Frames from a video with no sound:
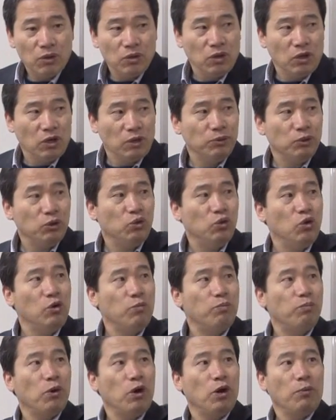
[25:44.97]
여러분,
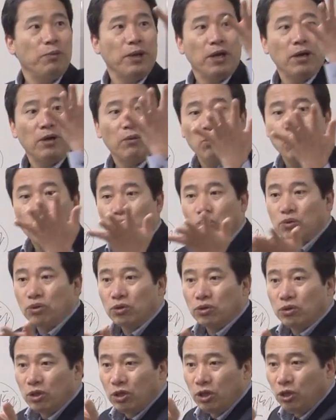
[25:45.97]
율법의 모든
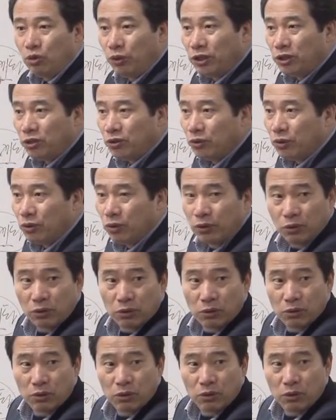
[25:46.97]
것들이 이루어지는 거예요.
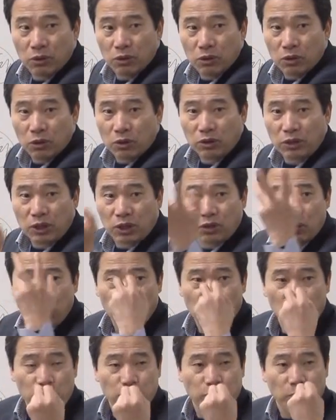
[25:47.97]
근데 그
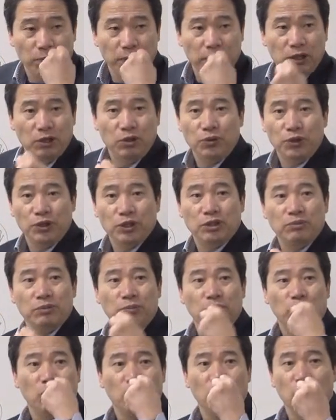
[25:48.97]
율법의 이루어짐이
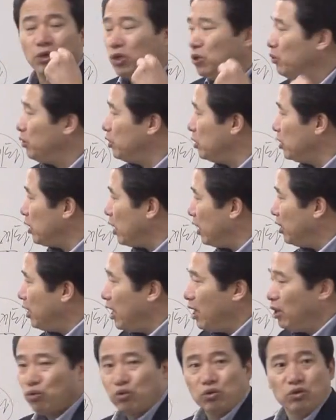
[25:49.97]
뭘로 이루어지느냐?
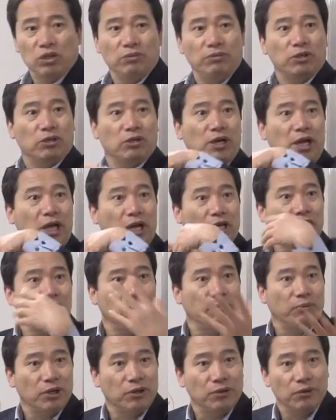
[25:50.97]
예수님이 그걸
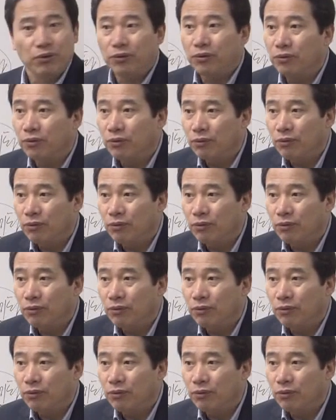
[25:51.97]
해결해버리는 거예요.